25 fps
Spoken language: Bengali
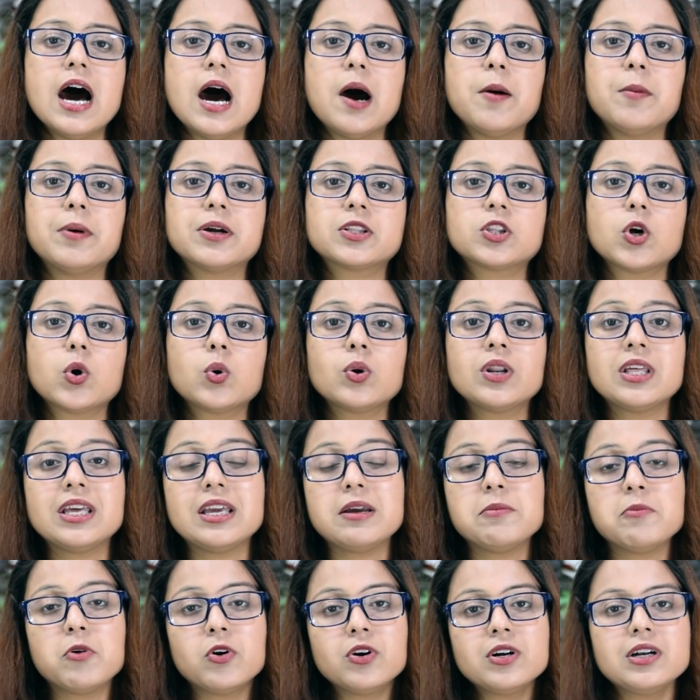আবার তখন
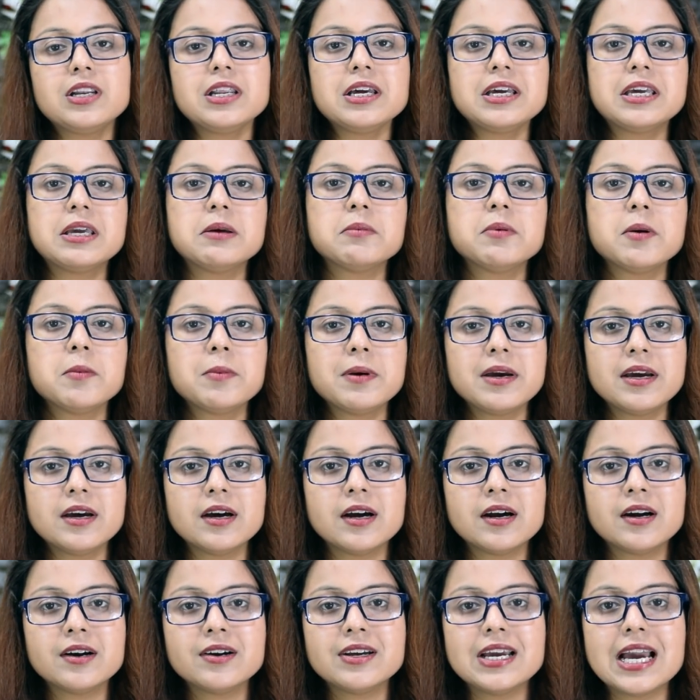ইমন ঠিক কীভাবে
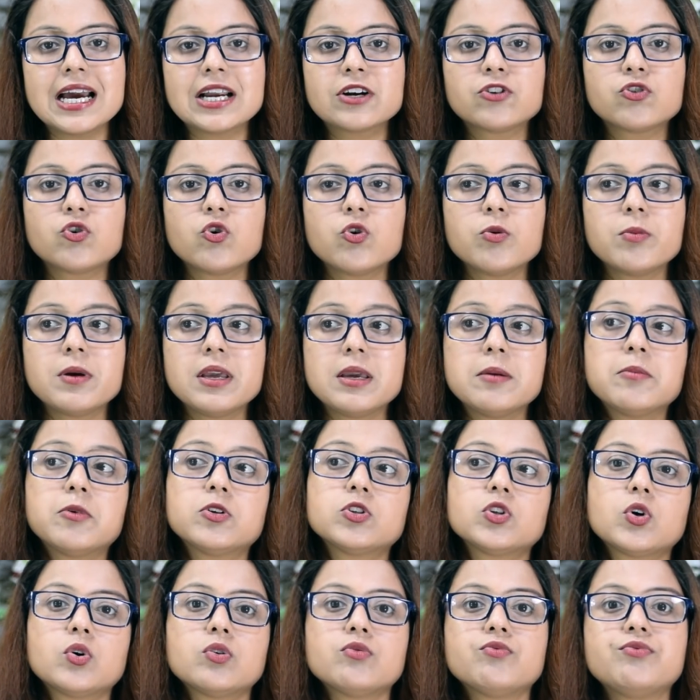রিয়্যাক্ট করবে
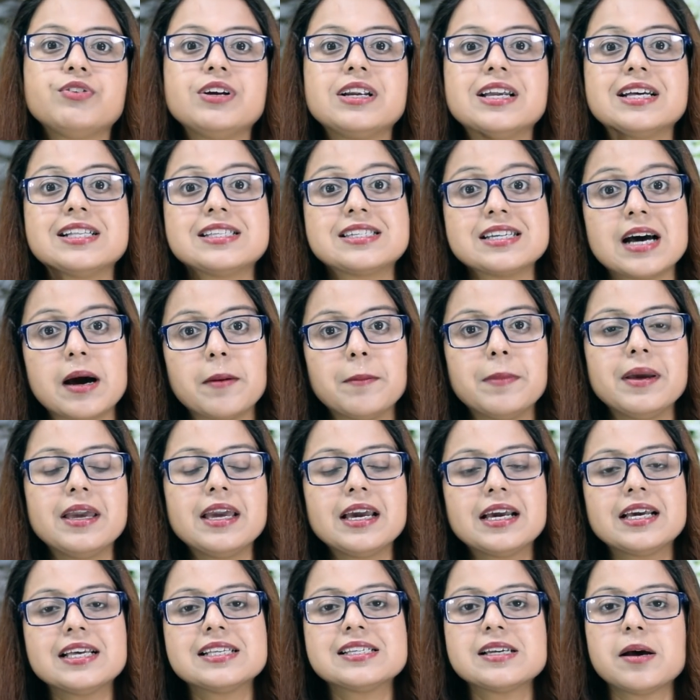ইমন তখন ফিরে যাবে
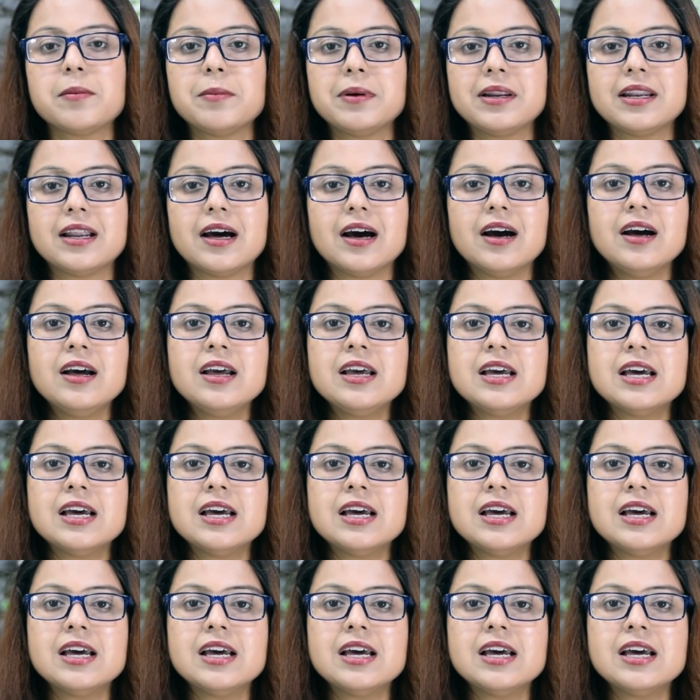কি যাবে না